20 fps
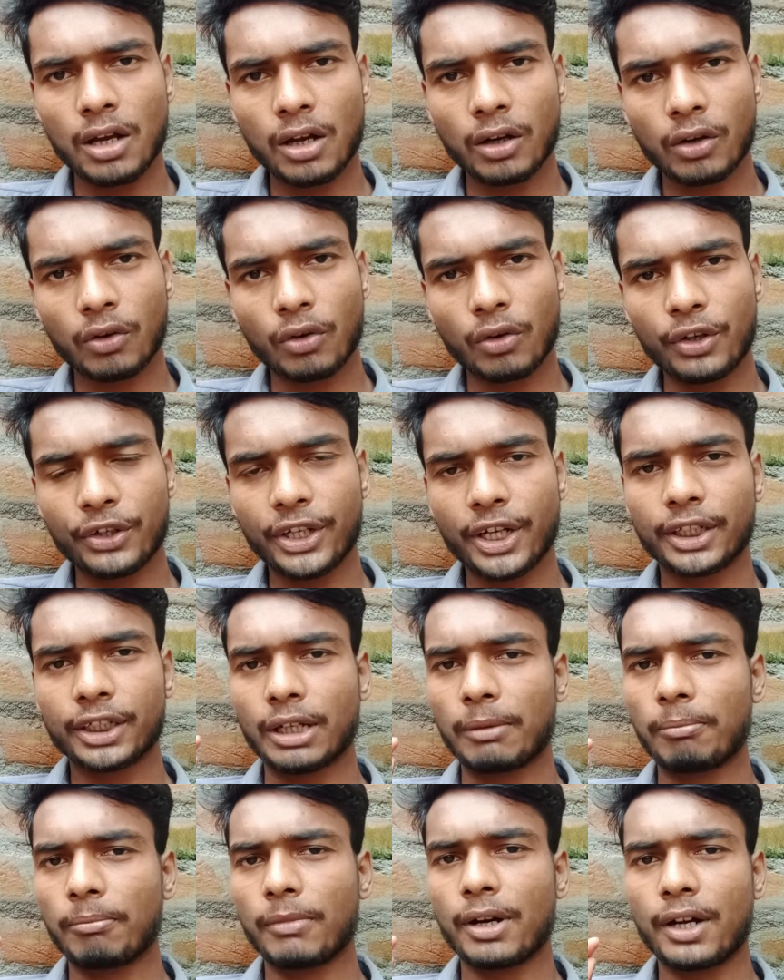कॉन्टैक्ट
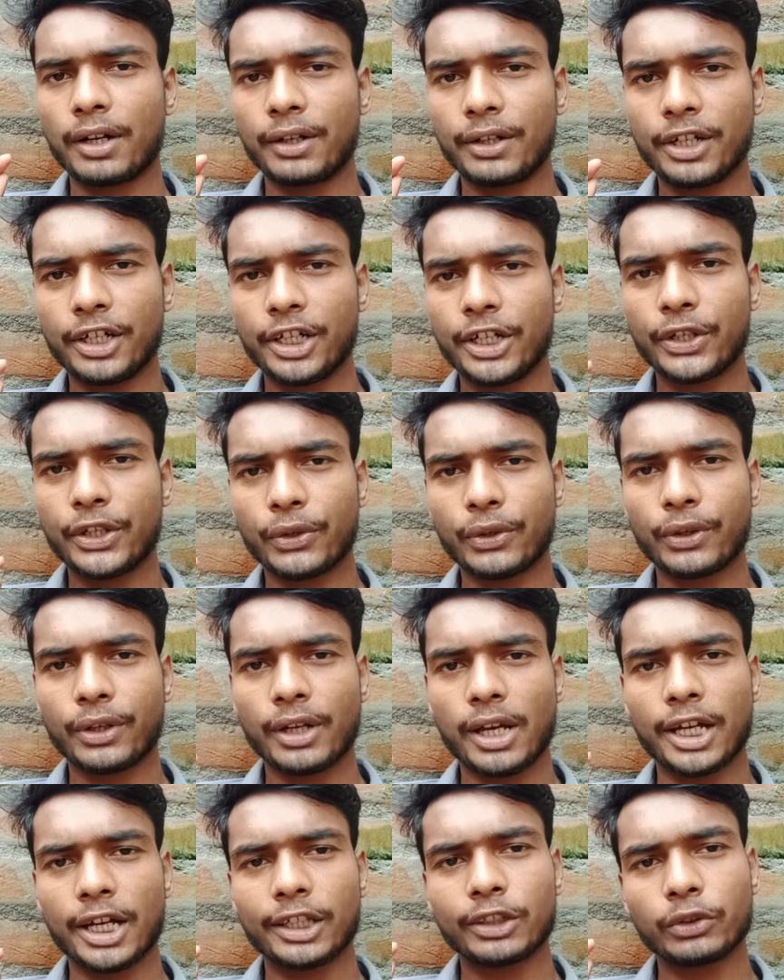नंबर डिलीट हो
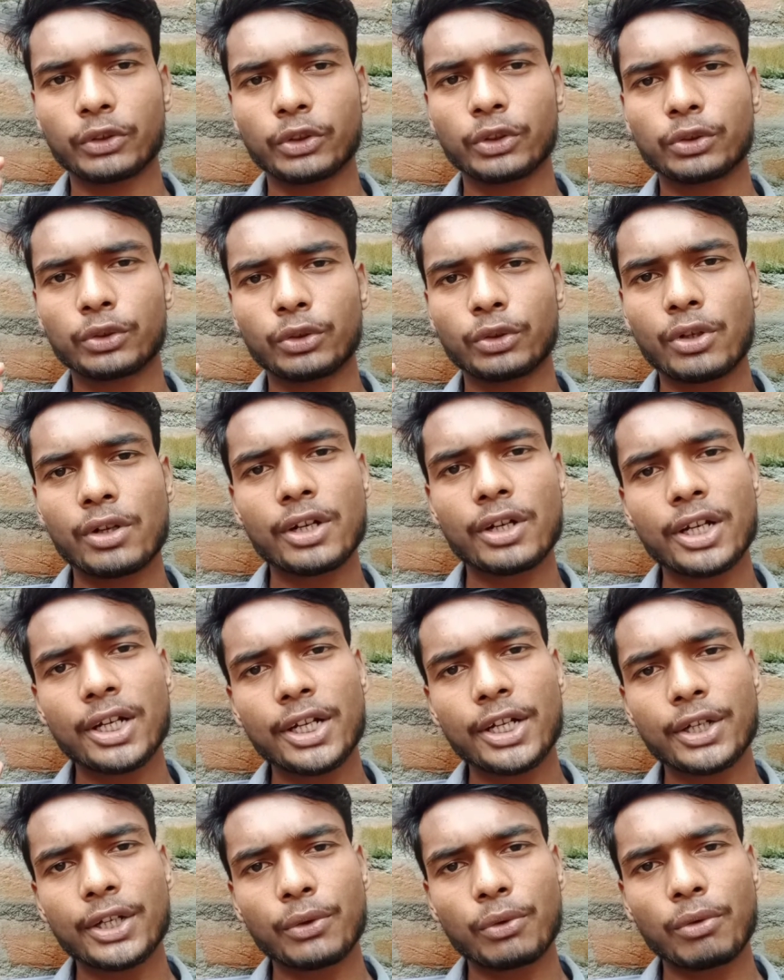गया है तो दोस्तों
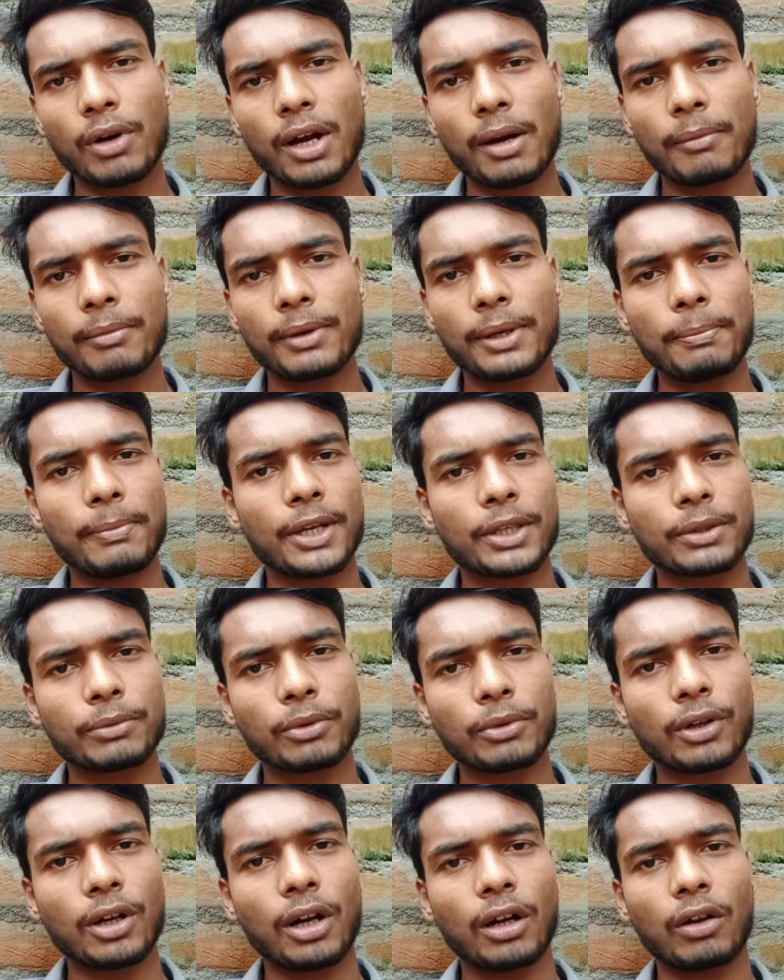डिलीट हुआ भी
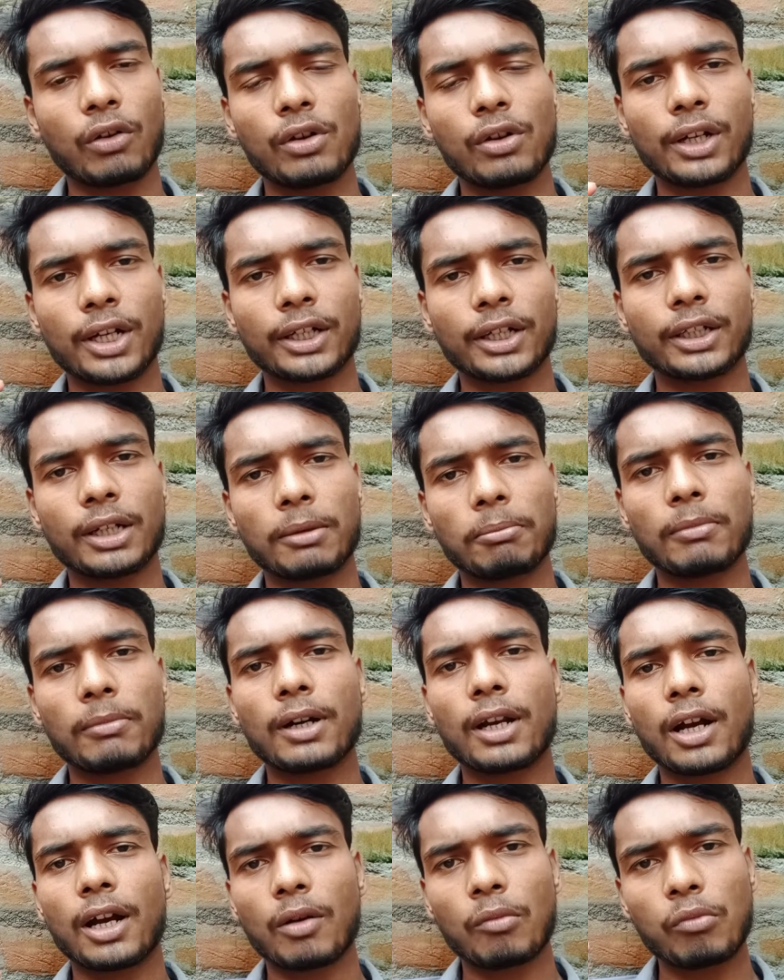फेसबुक का कॉन्टैक्ट
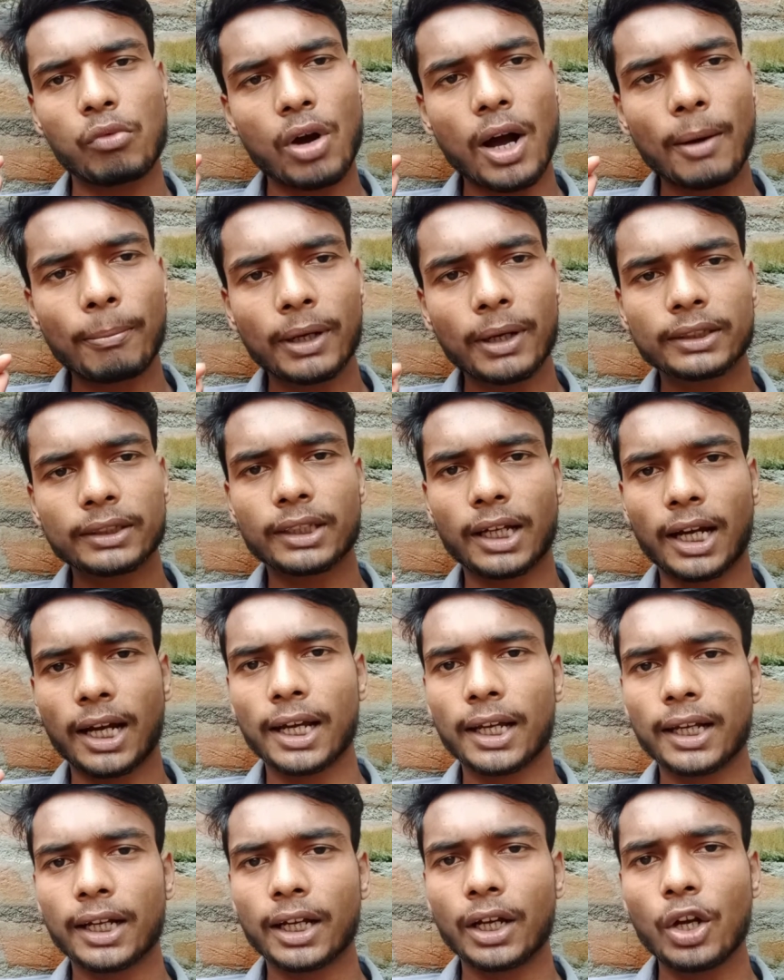नंबर अब वापस
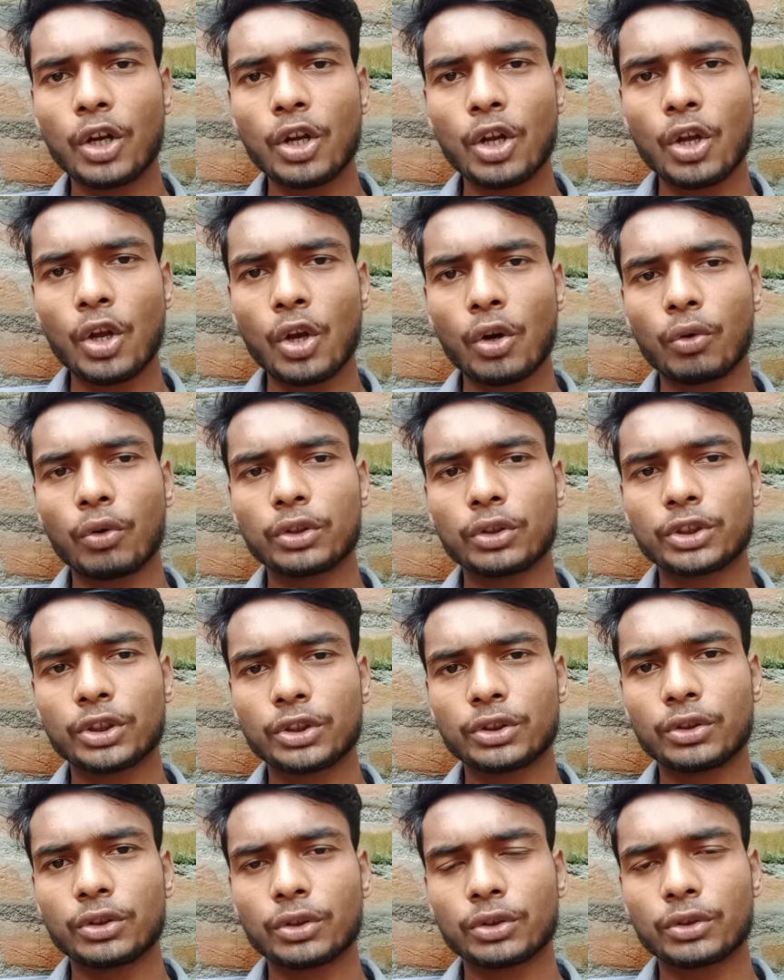आएगा वो
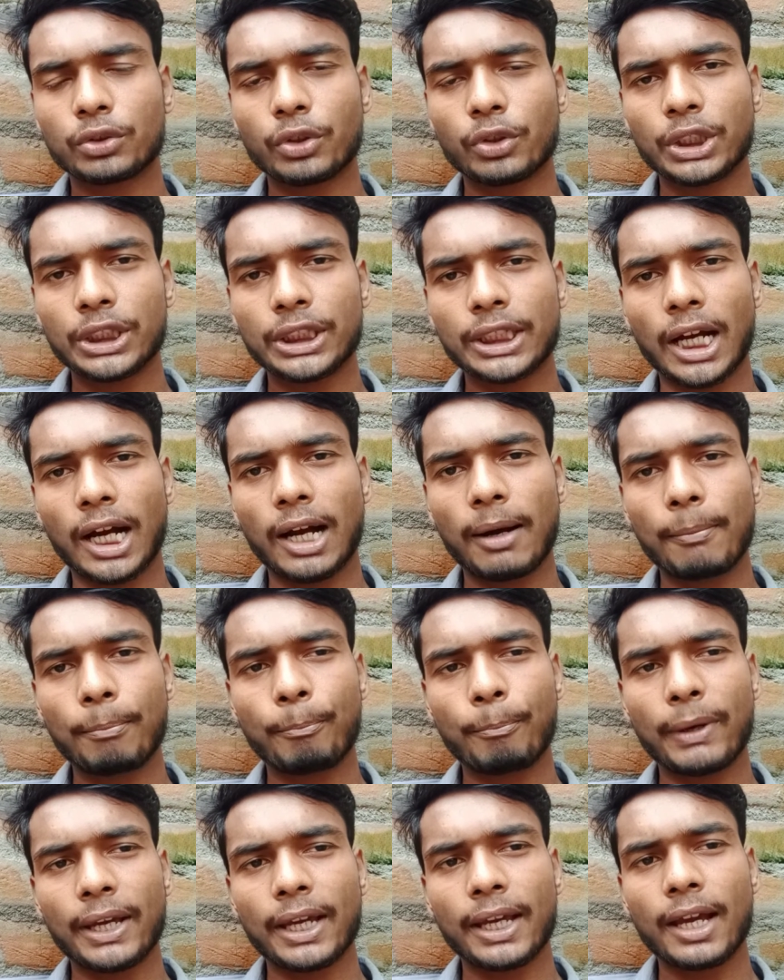चीज़ दोस्तों यहाँ
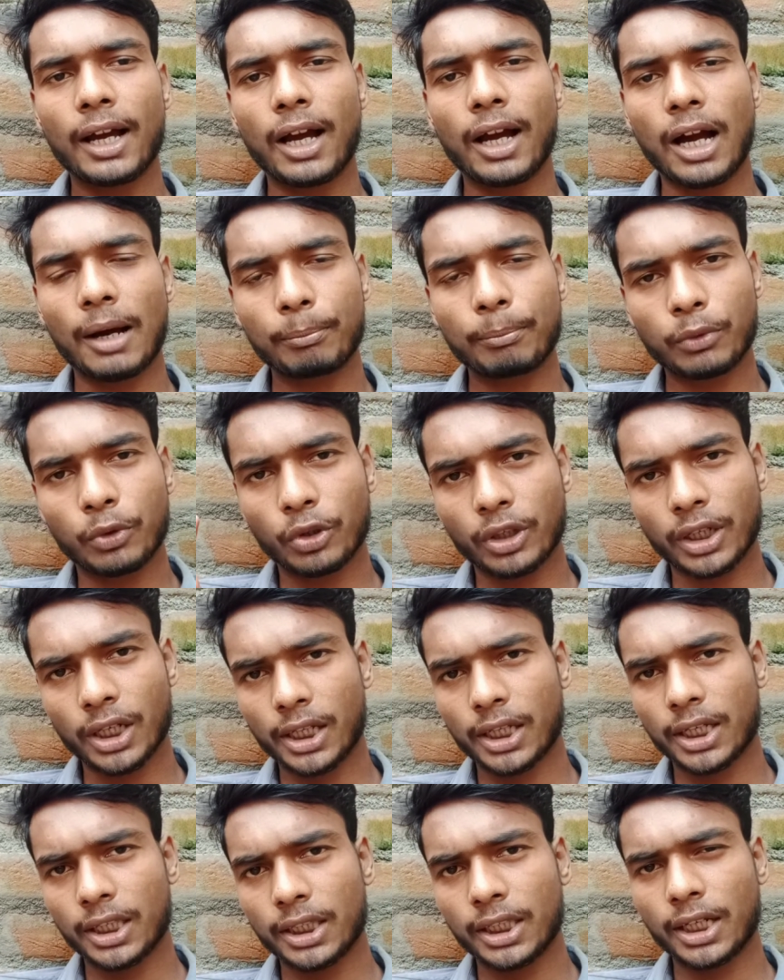पे आपको
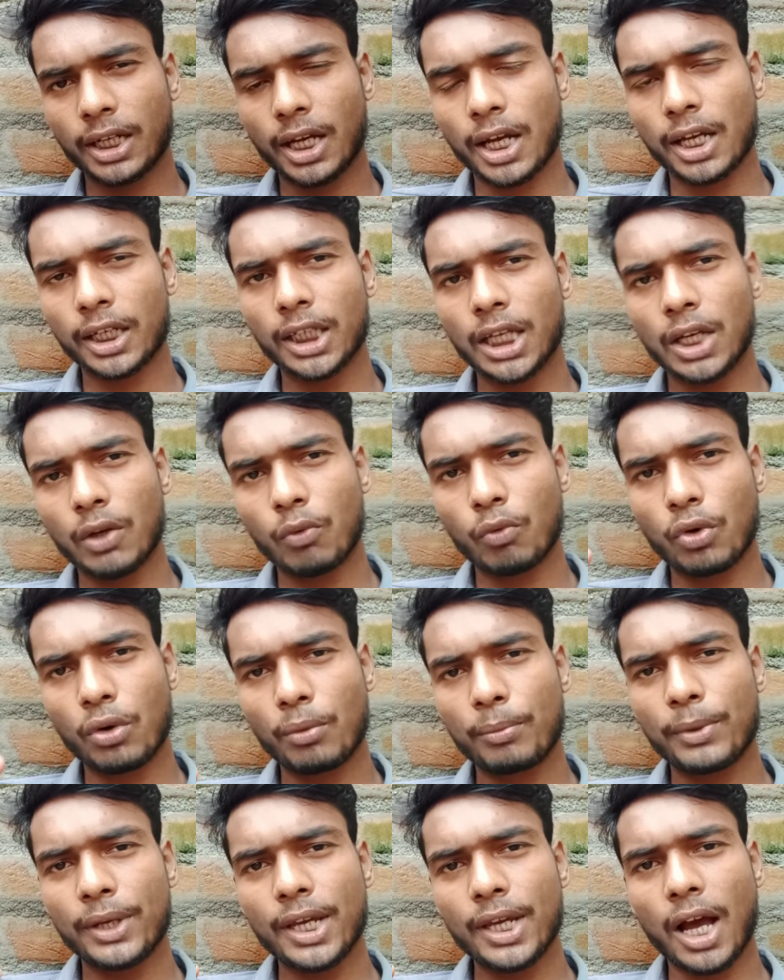करके दिखाएंगे वो
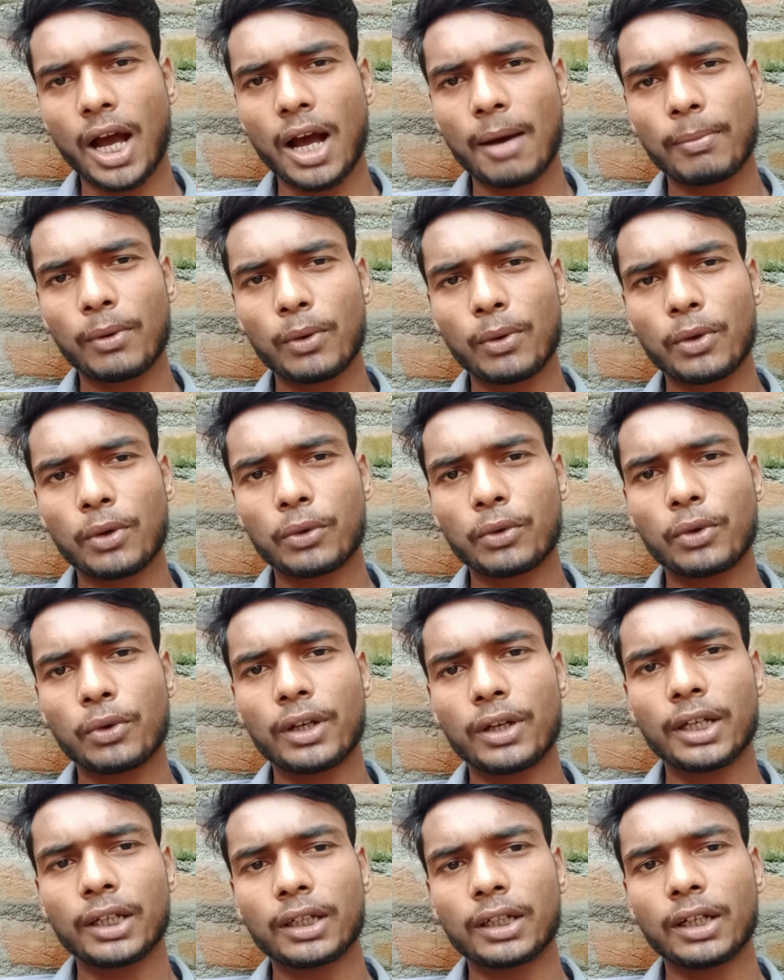भी आप लोगों को
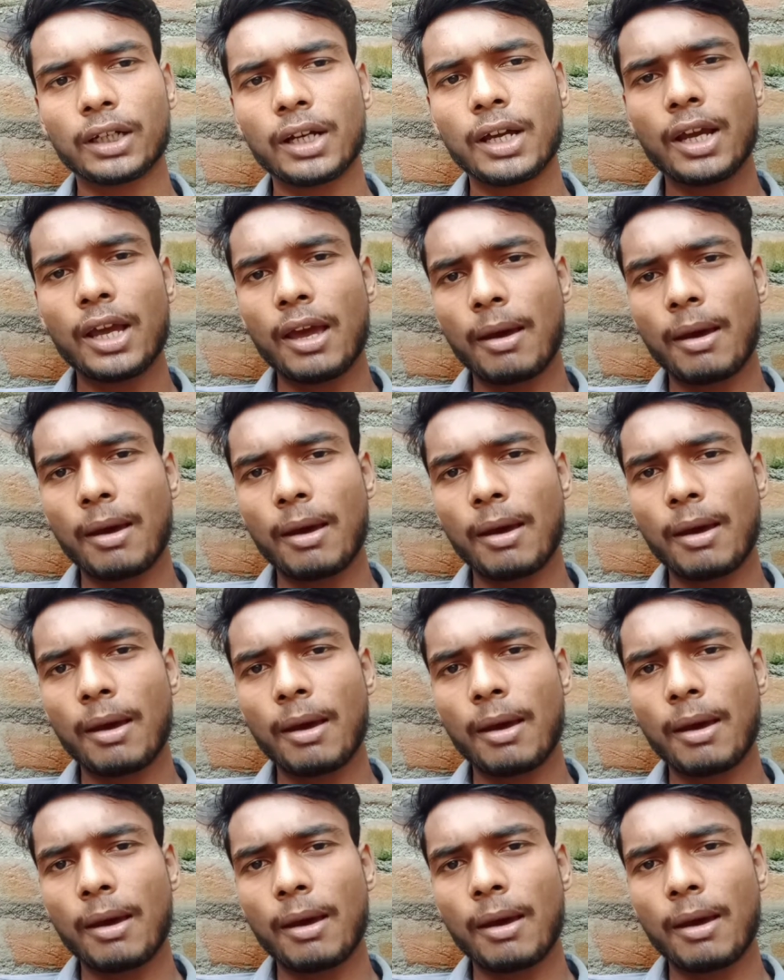एक